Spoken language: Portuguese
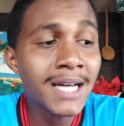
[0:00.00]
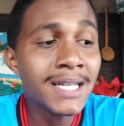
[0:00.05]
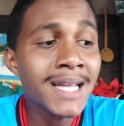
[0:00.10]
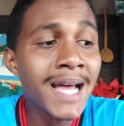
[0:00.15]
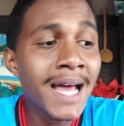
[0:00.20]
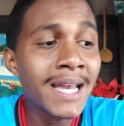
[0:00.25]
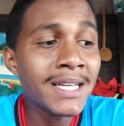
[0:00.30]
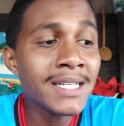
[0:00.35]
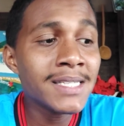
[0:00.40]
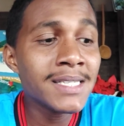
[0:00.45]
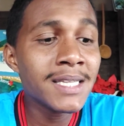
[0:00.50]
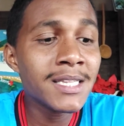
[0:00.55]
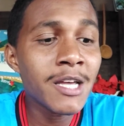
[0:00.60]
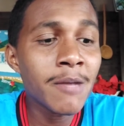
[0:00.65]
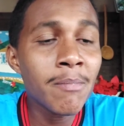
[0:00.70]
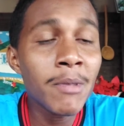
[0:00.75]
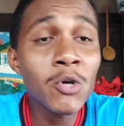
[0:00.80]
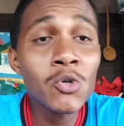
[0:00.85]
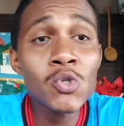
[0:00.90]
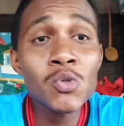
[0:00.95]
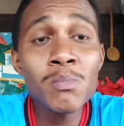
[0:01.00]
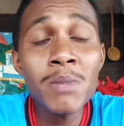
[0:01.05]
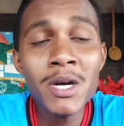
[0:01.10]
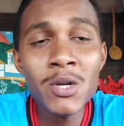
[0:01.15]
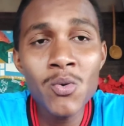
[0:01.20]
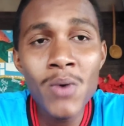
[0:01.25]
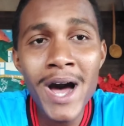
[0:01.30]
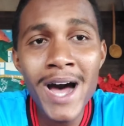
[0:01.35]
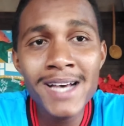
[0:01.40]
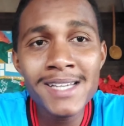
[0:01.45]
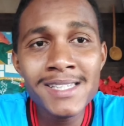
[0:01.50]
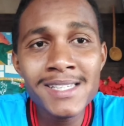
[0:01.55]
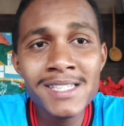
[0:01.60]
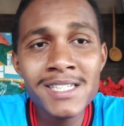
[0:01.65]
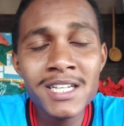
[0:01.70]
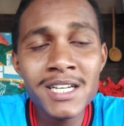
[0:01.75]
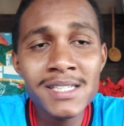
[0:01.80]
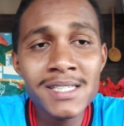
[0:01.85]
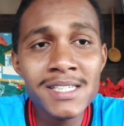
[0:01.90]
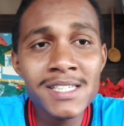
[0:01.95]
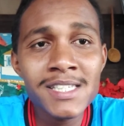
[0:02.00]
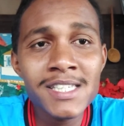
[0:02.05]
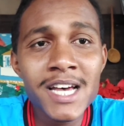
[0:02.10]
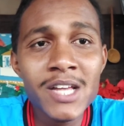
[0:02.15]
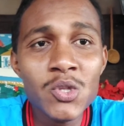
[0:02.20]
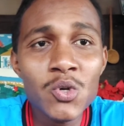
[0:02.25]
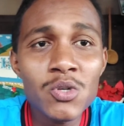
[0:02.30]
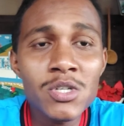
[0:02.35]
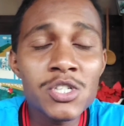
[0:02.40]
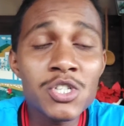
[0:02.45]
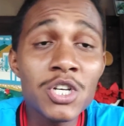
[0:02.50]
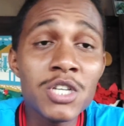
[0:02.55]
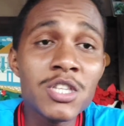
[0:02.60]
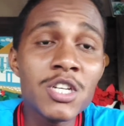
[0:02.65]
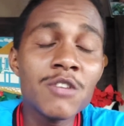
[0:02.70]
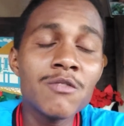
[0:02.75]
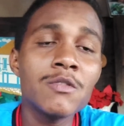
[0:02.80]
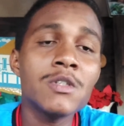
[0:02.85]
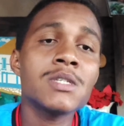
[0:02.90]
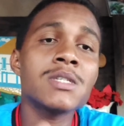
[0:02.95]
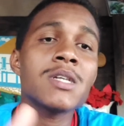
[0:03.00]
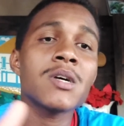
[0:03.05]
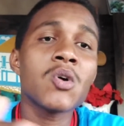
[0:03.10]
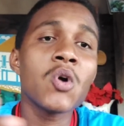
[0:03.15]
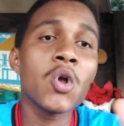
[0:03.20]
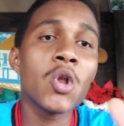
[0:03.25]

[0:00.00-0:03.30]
Analise também os manuais de recenseadores de entrevista.